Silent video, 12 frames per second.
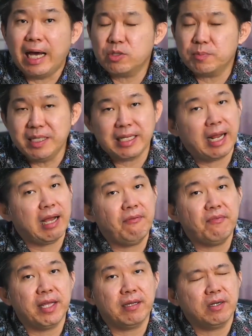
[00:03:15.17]
harus beli tanah
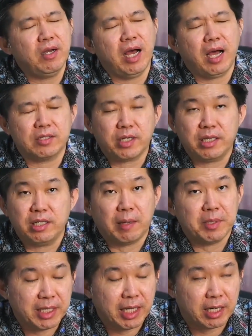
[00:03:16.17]
kafling. Enggak, saya
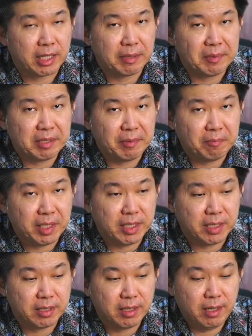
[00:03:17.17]
tidak menyarankan teman-teman
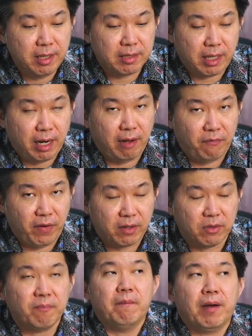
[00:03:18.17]
beli tanah
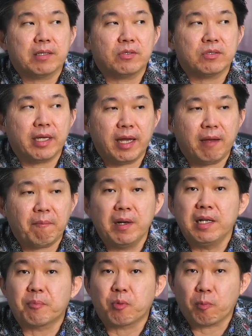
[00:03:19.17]
kafling loh. Maksud saya
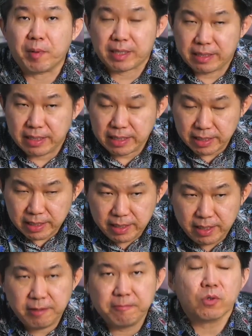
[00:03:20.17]
beli
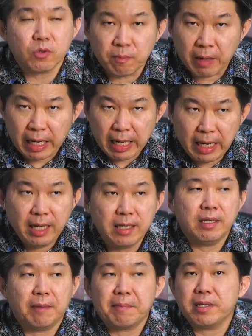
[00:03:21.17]
properti, rumah,
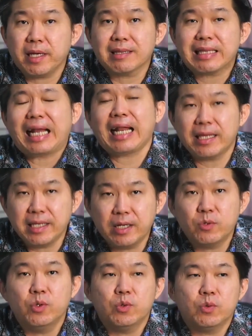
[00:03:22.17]
yang penting
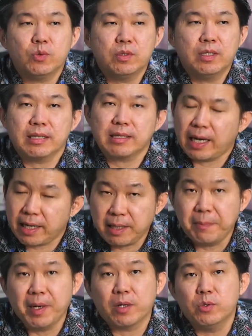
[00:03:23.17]
tanahnya dulu
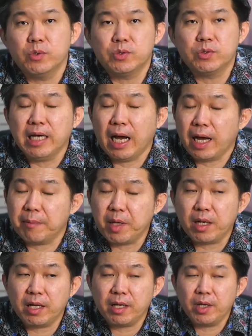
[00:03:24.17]
tanahnya bagus. Jangan
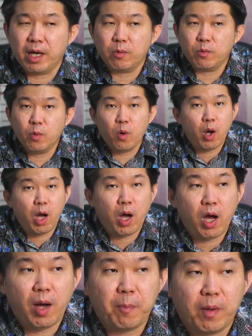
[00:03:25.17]
milih yang
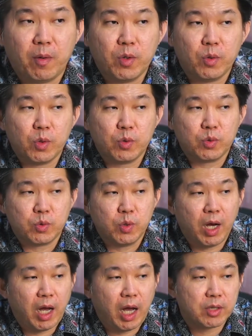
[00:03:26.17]
wah apa ini
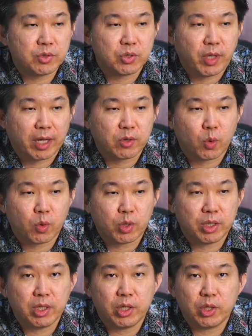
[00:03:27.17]
sudah
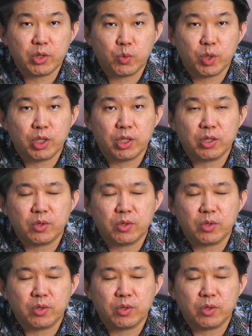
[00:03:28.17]
arsitektur ini itu ini